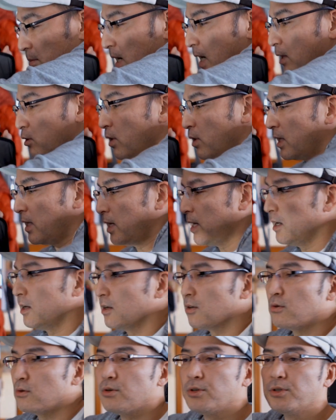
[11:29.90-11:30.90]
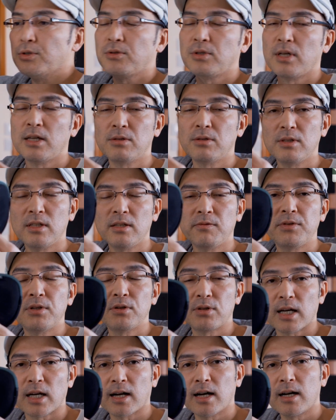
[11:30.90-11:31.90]
まあ、あとはねこういう ND
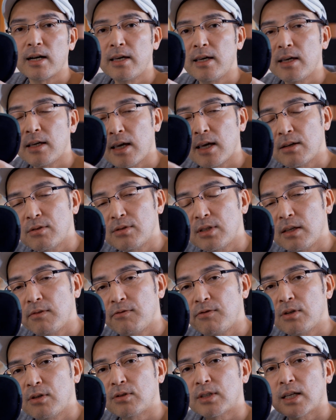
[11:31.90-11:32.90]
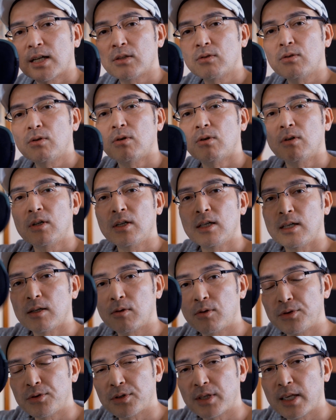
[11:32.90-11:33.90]
フィルター可変 ND フィルターの、
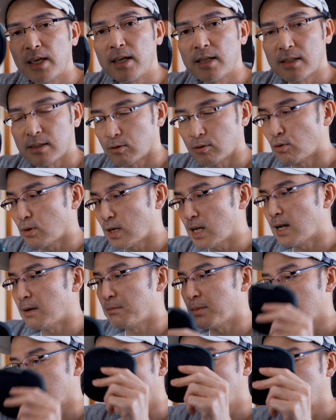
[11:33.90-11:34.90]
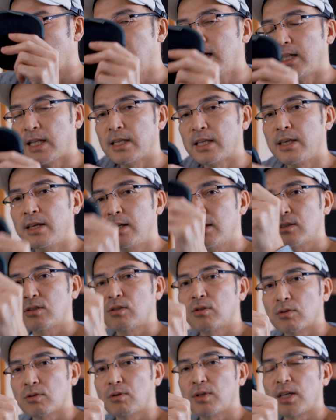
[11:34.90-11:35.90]
えこういうケースとか、まあ、しっかりね
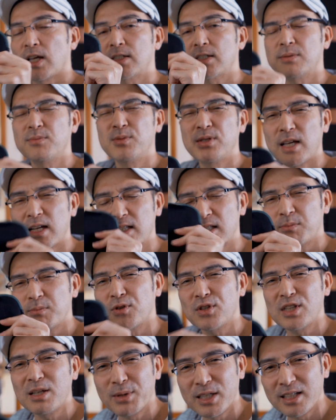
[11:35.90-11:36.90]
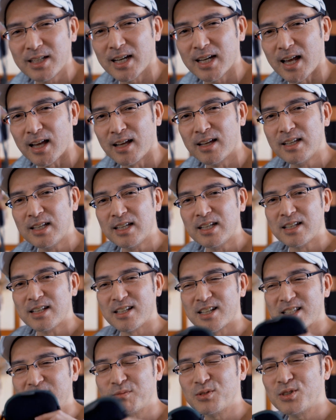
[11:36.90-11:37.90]
ケースっていうのを安物でもいいから
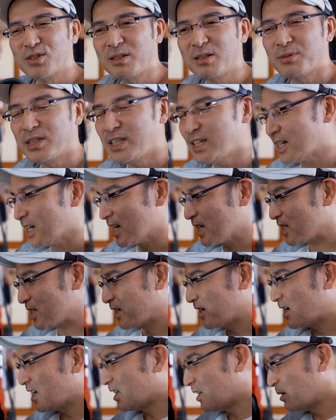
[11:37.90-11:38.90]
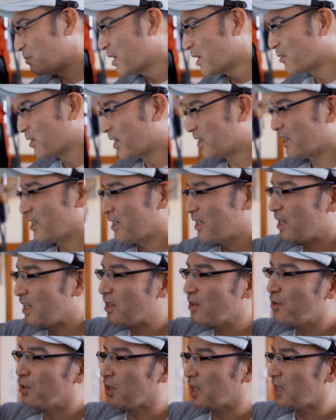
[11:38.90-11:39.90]
安物でもいいからしっかり、まあ、こうやって入
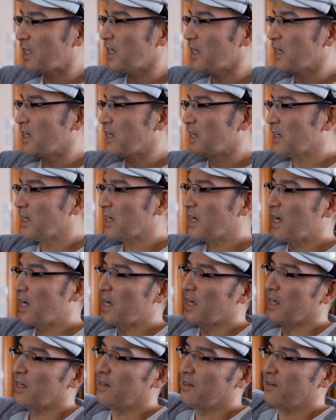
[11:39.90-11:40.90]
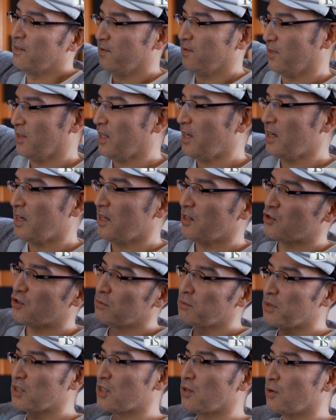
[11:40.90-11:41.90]
れておいて、はい、で、え
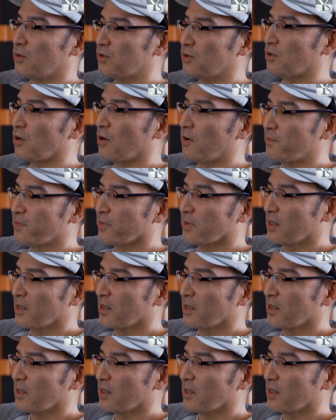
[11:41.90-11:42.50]
準備しておくと